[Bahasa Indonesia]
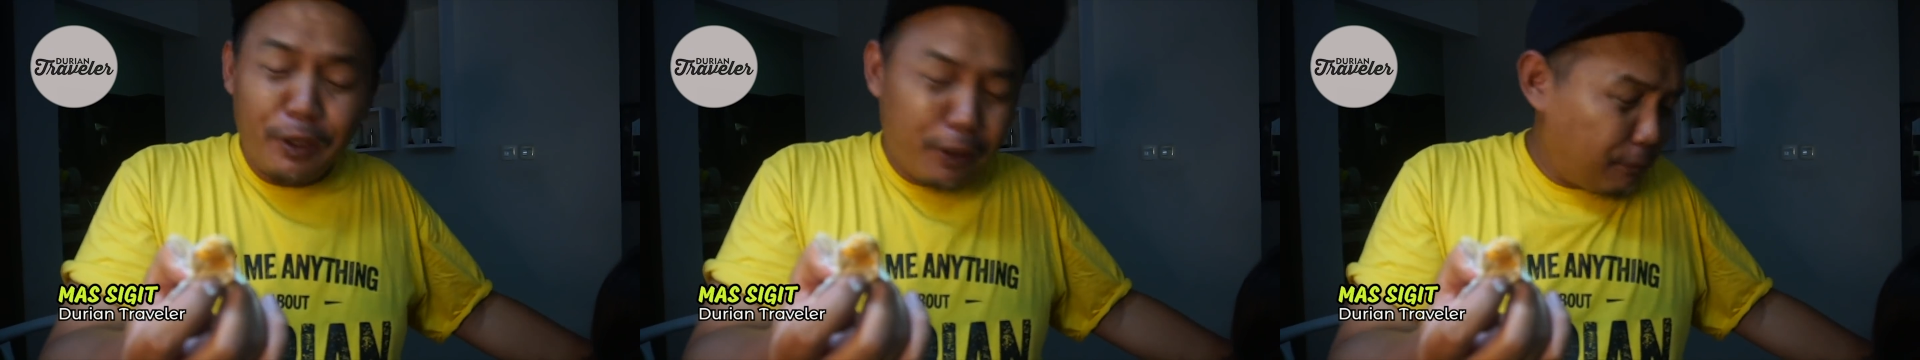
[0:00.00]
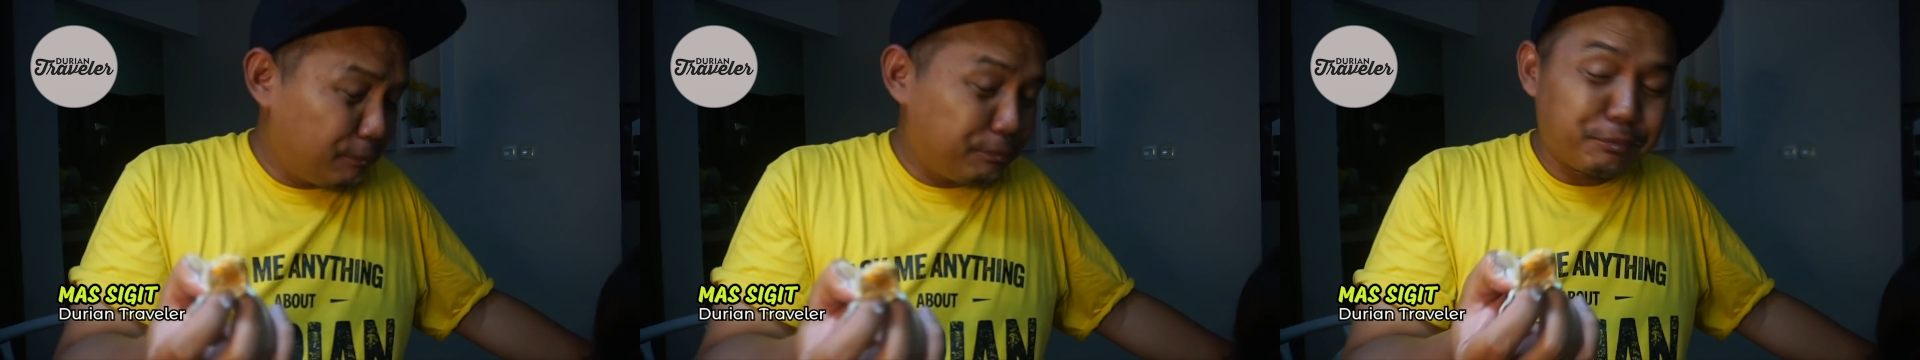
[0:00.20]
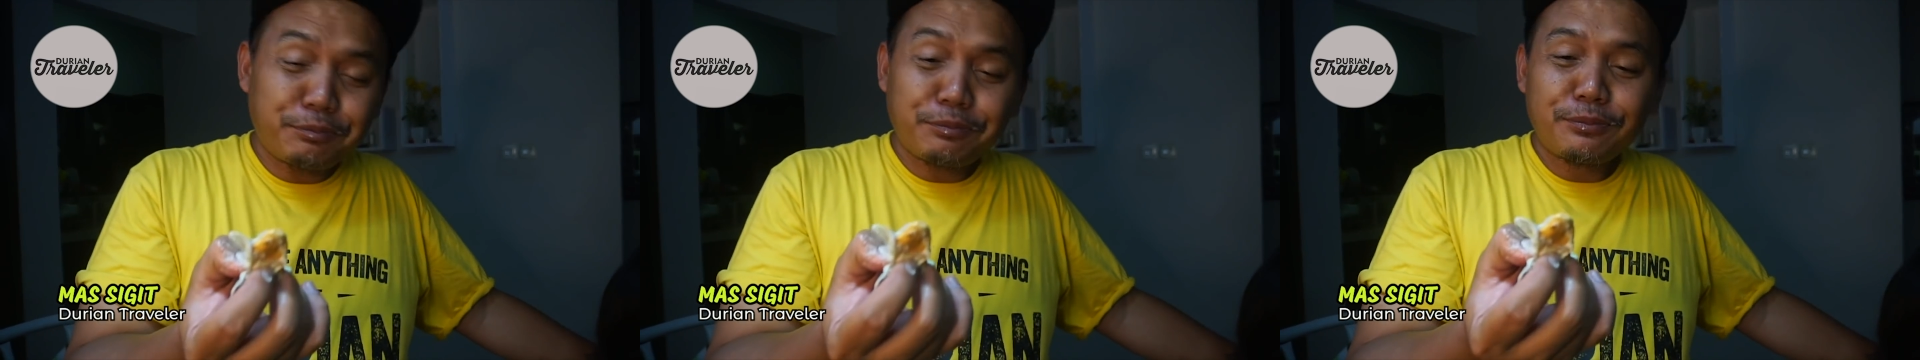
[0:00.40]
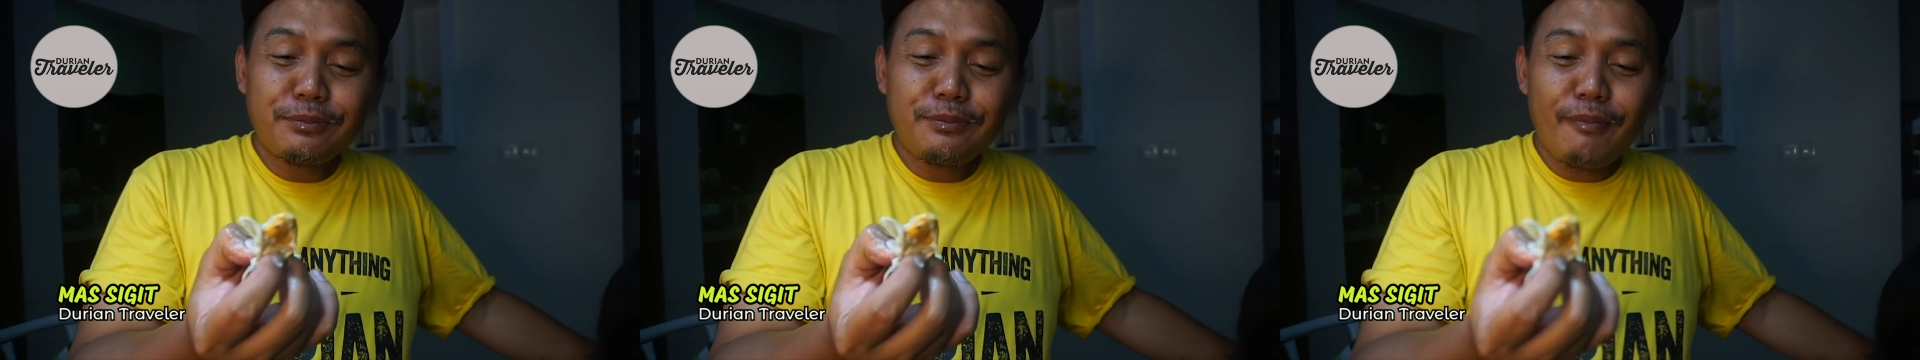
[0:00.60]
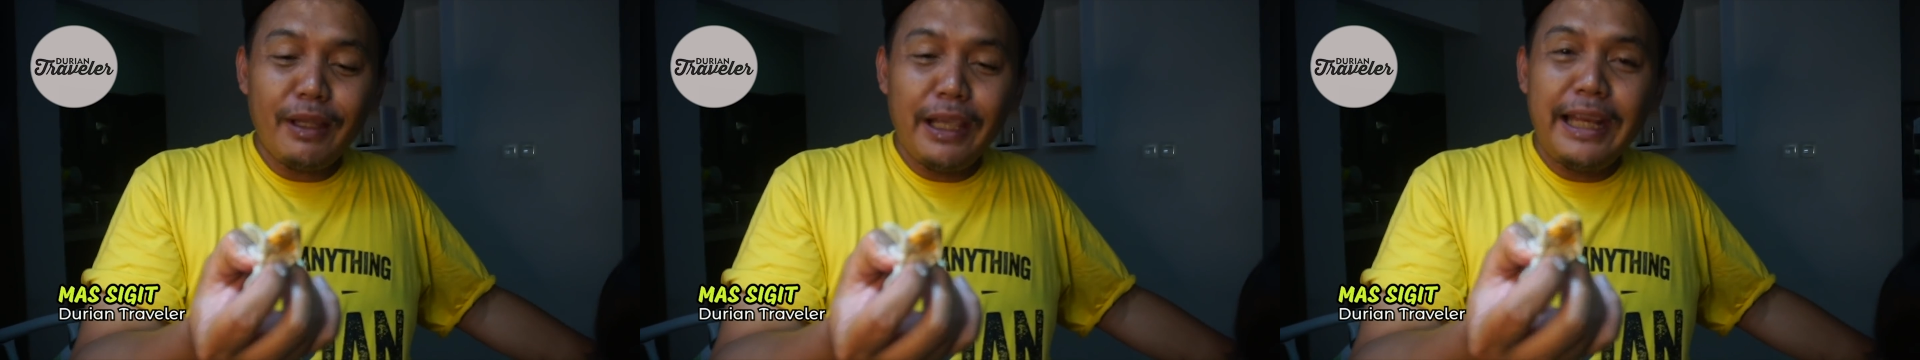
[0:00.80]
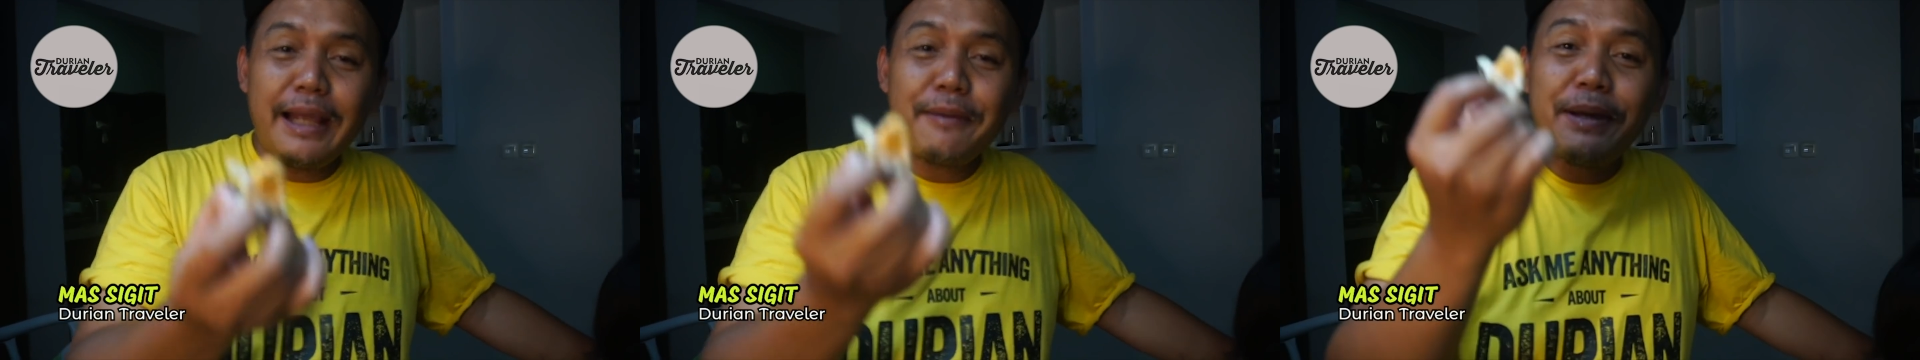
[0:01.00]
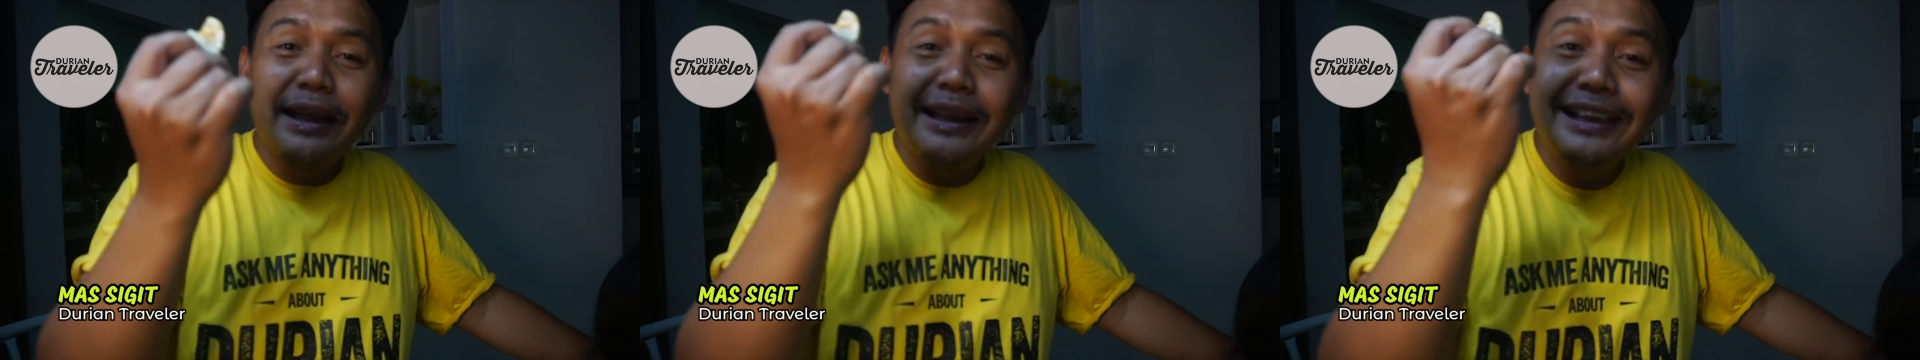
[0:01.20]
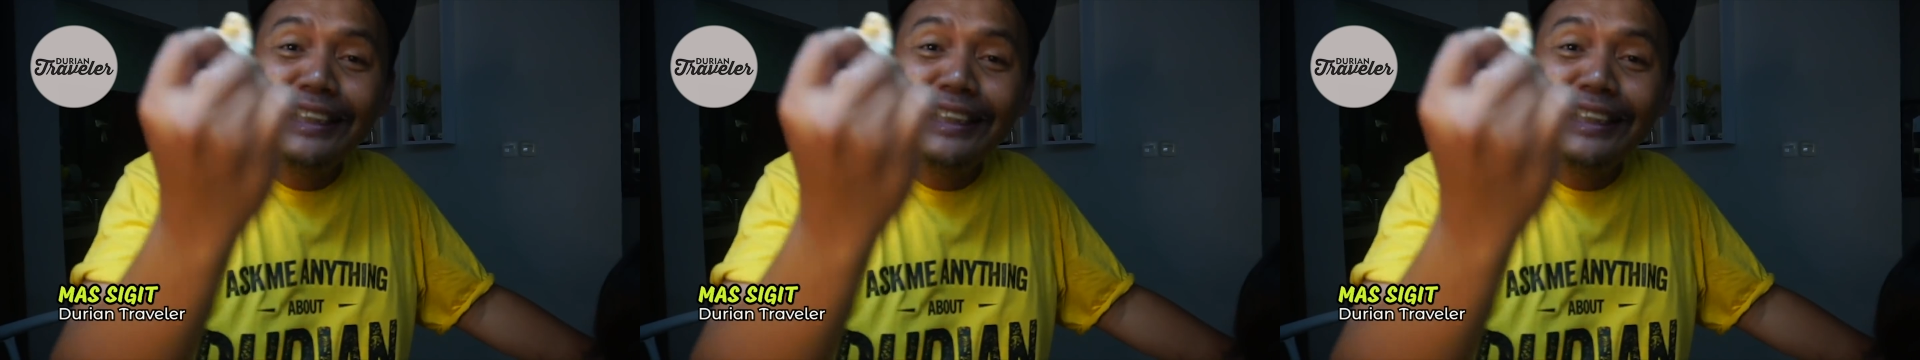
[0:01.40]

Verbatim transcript: Hmm. Enak banget.